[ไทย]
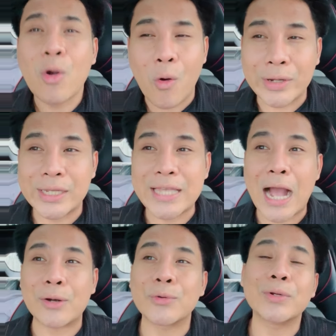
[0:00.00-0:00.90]
คนเนี่ยอยา
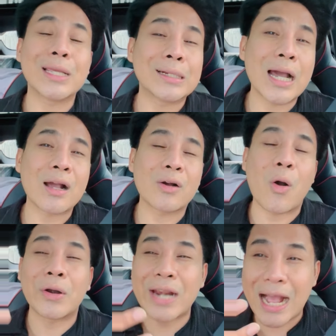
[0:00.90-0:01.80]
กรู้ในเรื่องข
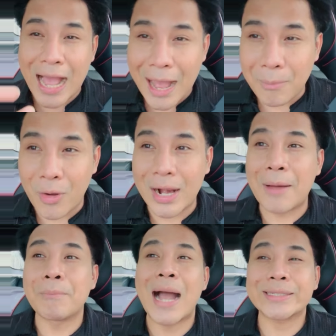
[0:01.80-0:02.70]
องราคาหมอ
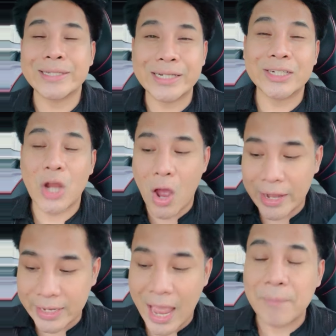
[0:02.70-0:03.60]
ลำมากยิ่งขึ้นเนาะอั
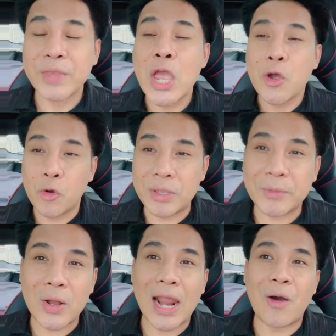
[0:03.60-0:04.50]
นเนี้ย อุมิม
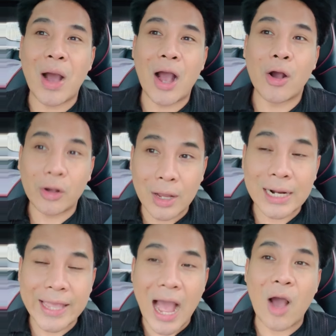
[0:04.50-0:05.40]
ก็เราก็เล
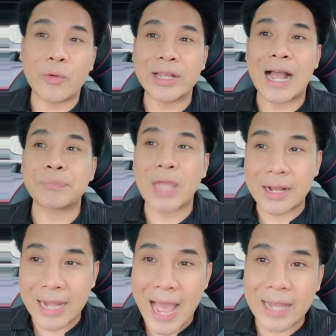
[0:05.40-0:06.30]
ยเอานะครับทาง
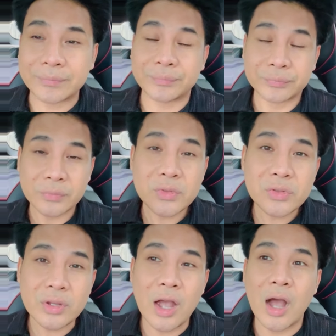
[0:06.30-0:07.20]
ด้าน
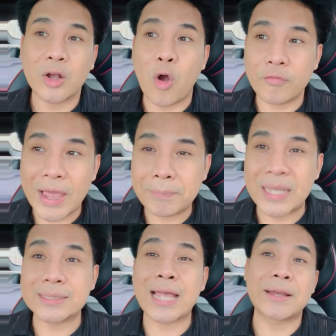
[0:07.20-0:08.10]
ของแฟนเพ
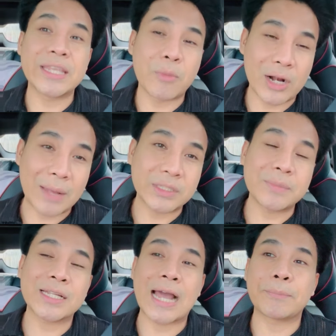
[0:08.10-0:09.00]
จสถานีหมอลำ ที่
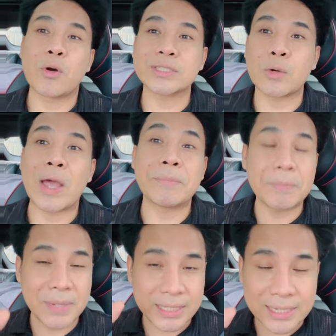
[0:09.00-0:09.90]
มีการโพสต์เอาไว้เมื่อ
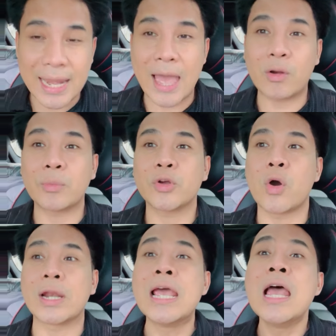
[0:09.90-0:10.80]
ปีที่แล้วครับทุกคน